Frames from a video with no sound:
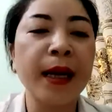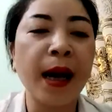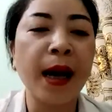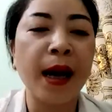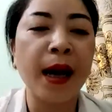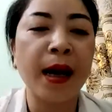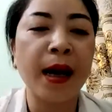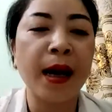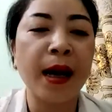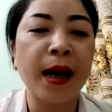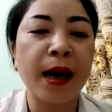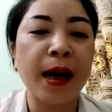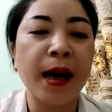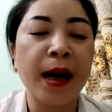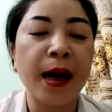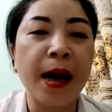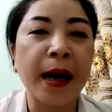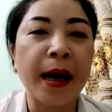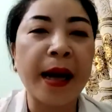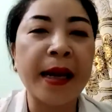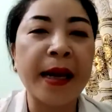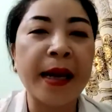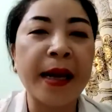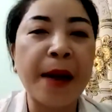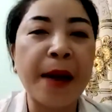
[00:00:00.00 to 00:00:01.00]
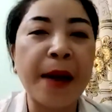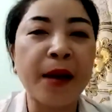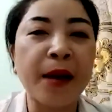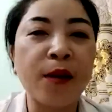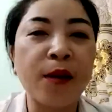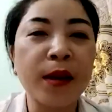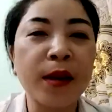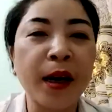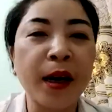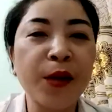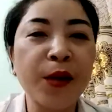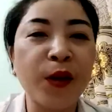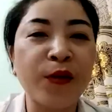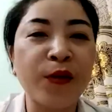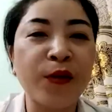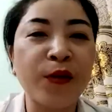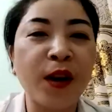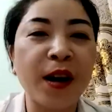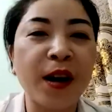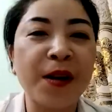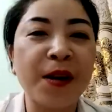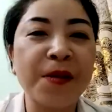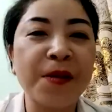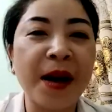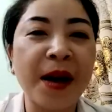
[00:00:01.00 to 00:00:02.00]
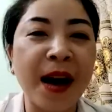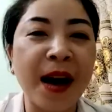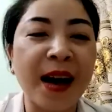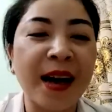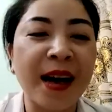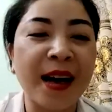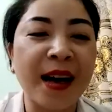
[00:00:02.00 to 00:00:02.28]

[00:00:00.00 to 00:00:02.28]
À. Cả nhà mình có thấy tuyệt vời không ạ? À?